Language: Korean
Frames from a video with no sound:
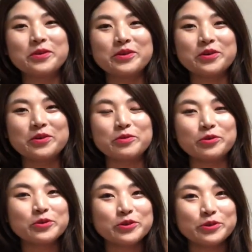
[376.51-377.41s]
어때요 여러분?
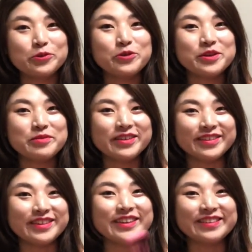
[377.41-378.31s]
울림이
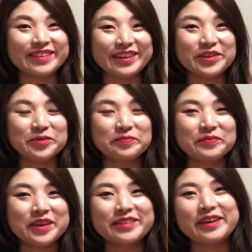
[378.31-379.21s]
들리시나요?
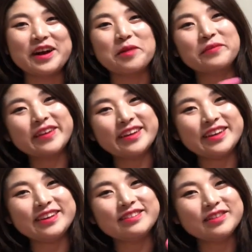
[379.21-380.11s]
제가
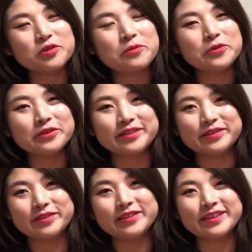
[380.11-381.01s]
갑자기 이 실로폰을
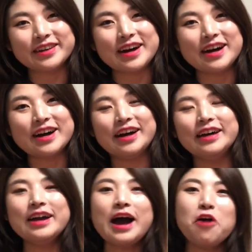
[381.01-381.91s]
들으니까
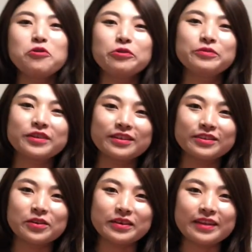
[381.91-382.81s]
하울의 움직이는
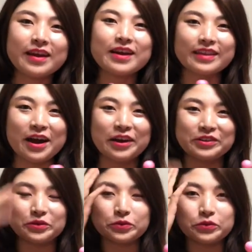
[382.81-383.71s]
성이 생각이
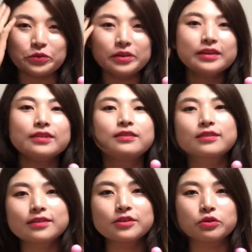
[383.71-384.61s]
나가지고
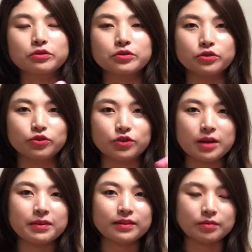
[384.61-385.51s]
즉흥적으로 연주를
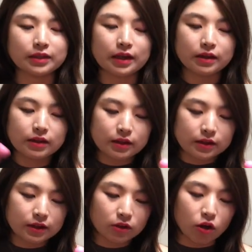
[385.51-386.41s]
해봤습니다.
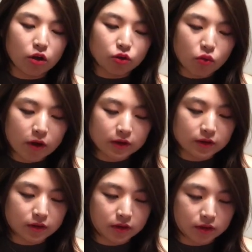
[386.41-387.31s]
그래서
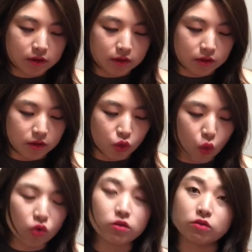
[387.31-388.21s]
똑같은 그
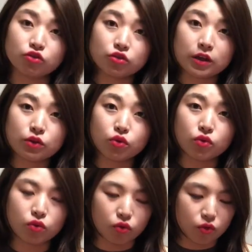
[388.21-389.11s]
도를 연주를
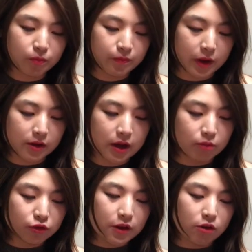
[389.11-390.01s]
해도 막
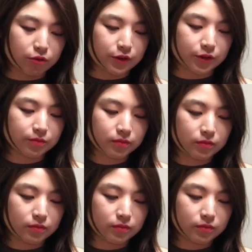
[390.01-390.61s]
아무 생각 없이